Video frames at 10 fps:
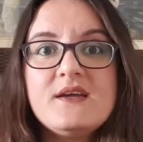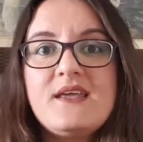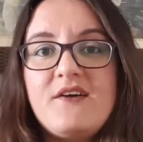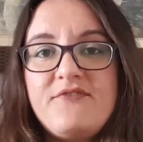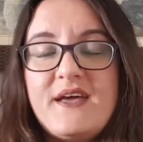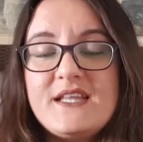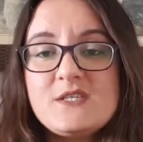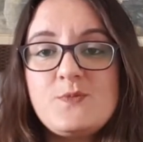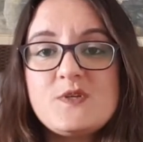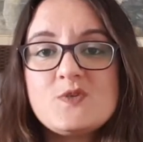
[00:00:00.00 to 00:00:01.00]
que a fé
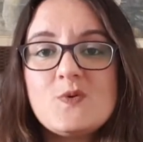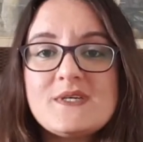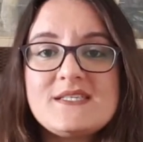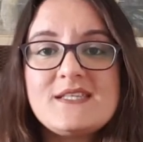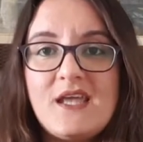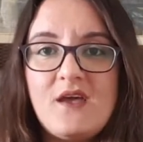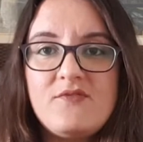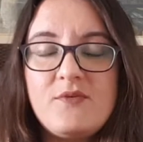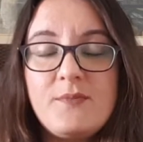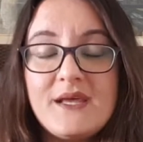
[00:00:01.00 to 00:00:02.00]
das pessoas
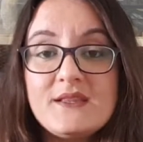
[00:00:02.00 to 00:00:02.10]
teve para